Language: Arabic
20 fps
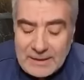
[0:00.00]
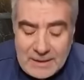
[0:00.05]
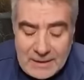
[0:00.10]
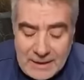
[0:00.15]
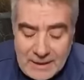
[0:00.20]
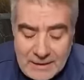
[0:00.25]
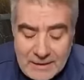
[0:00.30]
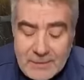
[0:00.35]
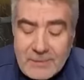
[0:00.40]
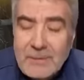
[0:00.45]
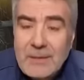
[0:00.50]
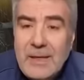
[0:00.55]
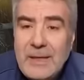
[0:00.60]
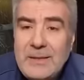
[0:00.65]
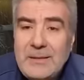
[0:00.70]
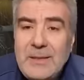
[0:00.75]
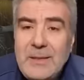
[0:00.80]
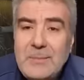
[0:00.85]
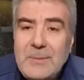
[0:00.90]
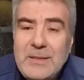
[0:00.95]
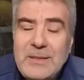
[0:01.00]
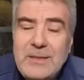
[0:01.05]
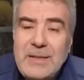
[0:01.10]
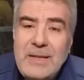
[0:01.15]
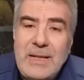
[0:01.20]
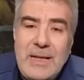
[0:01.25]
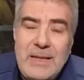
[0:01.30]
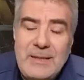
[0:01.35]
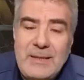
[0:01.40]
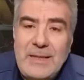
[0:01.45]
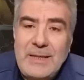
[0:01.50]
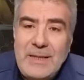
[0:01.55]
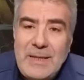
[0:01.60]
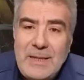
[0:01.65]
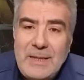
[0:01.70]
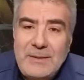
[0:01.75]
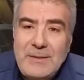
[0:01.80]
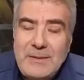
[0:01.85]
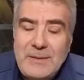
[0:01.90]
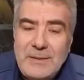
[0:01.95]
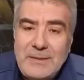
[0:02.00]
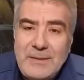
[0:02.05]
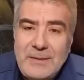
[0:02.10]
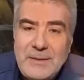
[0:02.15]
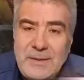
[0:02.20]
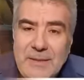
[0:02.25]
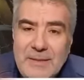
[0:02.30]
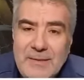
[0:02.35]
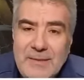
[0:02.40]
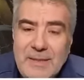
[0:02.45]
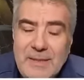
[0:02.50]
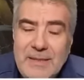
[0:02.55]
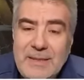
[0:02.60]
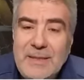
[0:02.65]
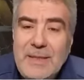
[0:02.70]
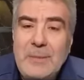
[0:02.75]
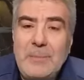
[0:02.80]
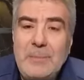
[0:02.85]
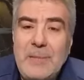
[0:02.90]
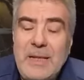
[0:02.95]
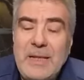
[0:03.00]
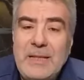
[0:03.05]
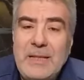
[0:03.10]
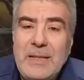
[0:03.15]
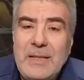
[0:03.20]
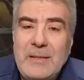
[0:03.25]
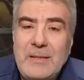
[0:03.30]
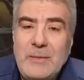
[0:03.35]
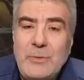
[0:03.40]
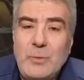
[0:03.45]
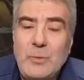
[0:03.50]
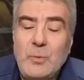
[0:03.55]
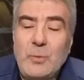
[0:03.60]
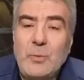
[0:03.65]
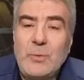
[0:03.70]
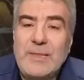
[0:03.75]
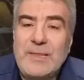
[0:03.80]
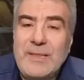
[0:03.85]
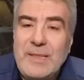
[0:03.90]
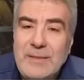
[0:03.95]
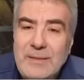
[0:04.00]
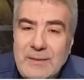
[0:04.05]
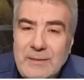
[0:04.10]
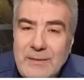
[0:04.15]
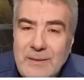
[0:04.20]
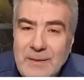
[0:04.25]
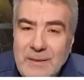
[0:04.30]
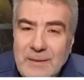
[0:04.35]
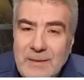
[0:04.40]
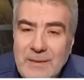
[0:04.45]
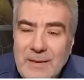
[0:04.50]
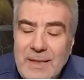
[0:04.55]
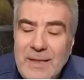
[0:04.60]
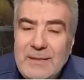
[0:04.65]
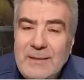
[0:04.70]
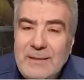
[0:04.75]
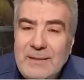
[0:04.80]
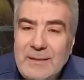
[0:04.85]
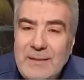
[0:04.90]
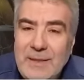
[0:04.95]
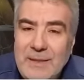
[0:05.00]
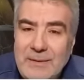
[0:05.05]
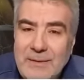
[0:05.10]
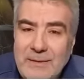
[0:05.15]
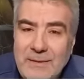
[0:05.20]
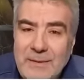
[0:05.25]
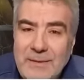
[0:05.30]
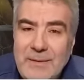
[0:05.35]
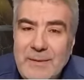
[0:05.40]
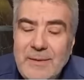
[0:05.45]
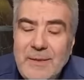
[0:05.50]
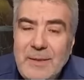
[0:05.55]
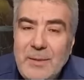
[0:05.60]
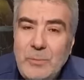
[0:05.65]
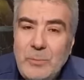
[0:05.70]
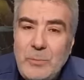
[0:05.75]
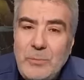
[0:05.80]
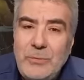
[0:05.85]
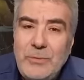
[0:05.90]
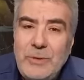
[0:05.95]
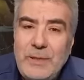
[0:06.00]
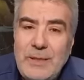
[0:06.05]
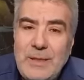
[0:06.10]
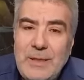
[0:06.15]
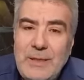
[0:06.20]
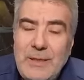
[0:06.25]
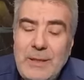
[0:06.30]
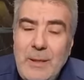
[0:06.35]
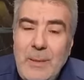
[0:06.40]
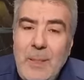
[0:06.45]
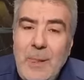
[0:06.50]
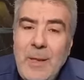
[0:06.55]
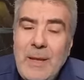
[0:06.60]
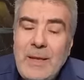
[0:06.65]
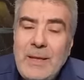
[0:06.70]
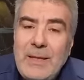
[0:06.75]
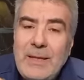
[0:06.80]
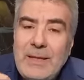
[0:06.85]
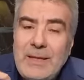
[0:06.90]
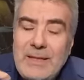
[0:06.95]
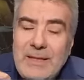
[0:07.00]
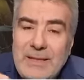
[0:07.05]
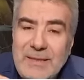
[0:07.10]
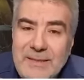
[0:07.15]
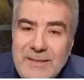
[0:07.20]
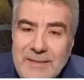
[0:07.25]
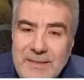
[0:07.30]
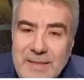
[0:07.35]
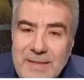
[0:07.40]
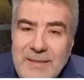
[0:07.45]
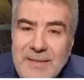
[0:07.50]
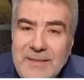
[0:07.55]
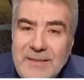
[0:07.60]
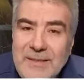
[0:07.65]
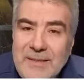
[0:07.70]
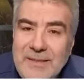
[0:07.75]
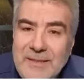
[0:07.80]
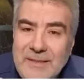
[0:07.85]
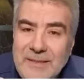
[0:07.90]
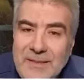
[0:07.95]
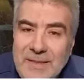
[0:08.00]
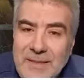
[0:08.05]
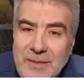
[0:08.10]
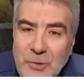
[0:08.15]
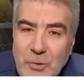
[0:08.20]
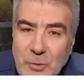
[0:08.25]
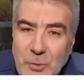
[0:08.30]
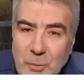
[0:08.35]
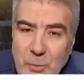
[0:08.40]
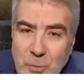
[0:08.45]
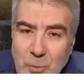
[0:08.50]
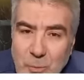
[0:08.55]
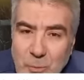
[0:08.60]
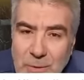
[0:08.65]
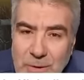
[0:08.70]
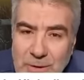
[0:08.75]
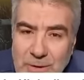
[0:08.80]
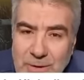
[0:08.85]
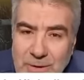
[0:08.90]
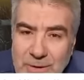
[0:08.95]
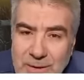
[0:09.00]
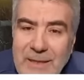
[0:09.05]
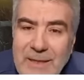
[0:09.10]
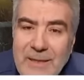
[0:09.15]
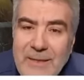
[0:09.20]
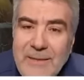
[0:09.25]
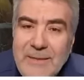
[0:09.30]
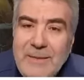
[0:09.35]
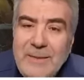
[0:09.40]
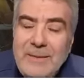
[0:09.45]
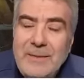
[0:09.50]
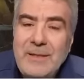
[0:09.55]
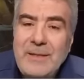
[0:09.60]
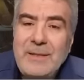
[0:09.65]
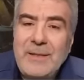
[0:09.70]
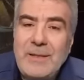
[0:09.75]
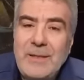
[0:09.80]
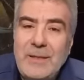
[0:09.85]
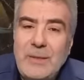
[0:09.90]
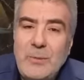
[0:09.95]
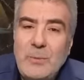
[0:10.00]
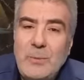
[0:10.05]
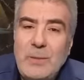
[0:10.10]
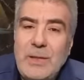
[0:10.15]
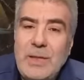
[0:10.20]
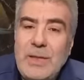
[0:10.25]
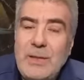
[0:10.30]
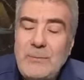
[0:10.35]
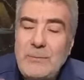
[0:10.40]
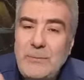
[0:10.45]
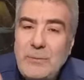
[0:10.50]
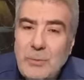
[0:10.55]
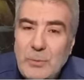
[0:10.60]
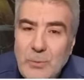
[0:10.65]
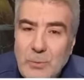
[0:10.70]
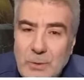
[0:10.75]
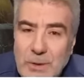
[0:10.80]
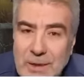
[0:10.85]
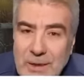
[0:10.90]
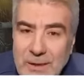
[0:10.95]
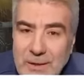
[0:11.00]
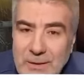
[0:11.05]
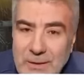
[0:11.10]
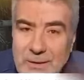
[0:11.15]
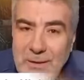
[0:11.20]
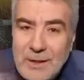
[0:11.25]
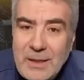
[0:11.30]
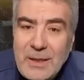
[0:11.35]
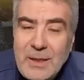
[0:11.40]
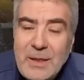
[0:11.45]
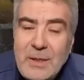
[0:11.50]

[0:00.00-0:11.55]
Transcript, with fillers: أنا الحقيقة عندما اطلعت على هذه الدراسات لم أكد أصدق التأثير المذهل لزيت الزيتون الذي ذكره الله في القرآن